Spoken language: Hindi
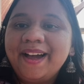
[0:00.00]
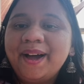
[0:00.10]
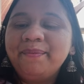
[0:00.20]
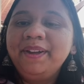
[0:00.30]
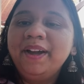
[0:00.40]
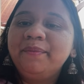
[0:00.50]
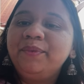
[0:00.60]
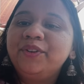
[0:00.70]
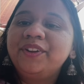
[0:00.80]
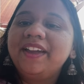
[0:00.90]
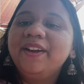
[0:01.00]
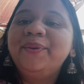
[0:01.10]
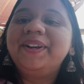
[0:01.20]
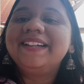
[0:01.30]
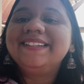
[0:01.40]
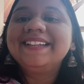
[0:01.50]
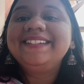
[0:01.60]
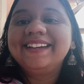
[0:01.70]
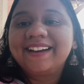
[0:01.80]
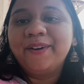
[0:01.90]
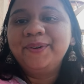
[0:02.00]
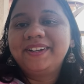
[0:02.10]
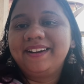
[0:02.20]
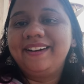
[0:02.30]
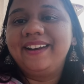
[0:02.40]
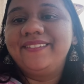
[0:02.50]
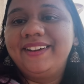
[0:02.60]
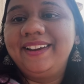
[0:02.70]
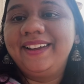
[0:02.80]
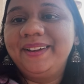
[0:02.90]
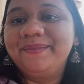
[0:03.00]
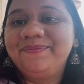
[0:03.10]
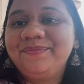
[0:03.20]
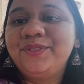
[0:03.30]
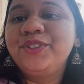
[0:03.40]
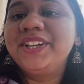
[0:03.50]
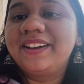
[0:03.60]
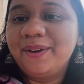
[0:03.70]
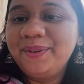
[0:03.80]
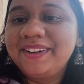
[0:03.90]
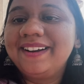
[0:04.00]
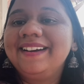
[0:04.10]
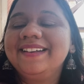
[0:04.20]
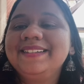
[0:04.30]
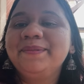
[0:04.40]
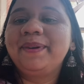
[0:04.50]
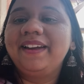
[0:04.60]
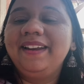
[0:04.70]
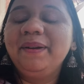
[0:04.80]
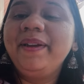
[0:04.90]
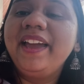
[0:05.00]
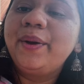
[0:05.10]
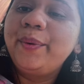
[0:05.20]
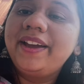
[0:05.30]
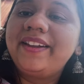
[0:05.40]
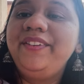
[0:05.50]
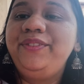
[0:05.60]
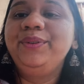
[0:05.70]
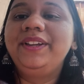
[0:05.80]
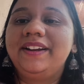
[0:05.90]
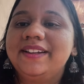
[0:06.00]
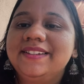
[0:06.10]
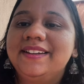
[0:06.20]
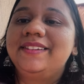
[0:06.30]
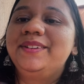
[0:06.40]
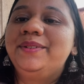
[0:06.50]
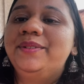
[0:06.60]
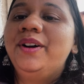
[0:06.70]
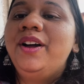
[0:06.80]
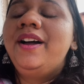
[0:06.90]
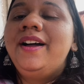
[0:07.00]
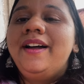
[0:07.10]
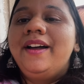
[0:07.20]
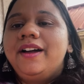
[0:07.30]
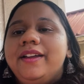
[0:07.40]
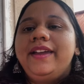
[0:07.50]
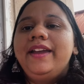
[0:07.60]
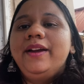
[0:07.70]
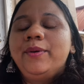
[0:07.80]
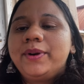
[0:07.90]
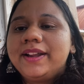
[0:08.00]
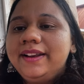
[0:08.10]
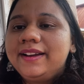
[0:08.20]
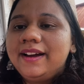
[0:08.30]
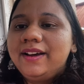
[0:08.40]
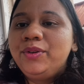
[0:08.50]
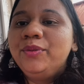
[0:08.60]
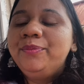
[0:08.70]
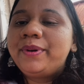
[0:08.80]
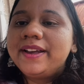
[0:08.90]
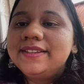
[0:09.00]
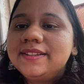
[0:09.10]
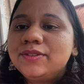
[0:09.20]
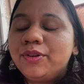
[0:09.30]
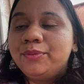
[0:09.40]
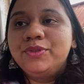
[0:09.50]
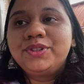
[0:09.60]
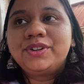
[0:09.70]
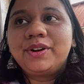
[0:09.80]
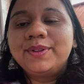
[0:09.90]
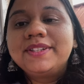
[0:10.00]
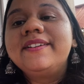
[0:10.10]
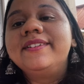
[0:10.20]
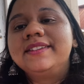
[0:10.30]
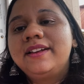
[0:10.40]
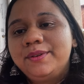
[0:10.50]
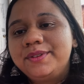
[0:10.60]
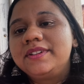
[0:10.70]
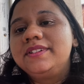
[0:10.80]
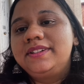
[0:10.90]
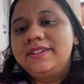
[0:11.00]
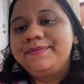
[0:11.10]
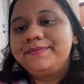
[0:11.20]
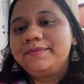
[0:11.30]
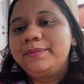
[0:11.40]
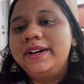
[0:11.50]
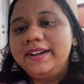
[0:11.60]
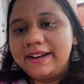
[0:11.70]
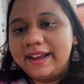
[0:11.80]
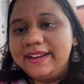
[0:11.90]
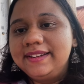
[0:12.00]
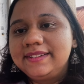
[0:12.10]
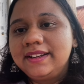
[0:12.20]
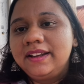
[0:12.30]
अभी हम लोग ये होटल से चेकआउट करने वाले हैं तो चेकआउट करने से पहले मैं एक क्विक रिव्यू देना चाहती हूँ ये होटल का रूम प्राइस इज ऑलमोस्ट अराउंड सेवन थाउजेंड पर नाइट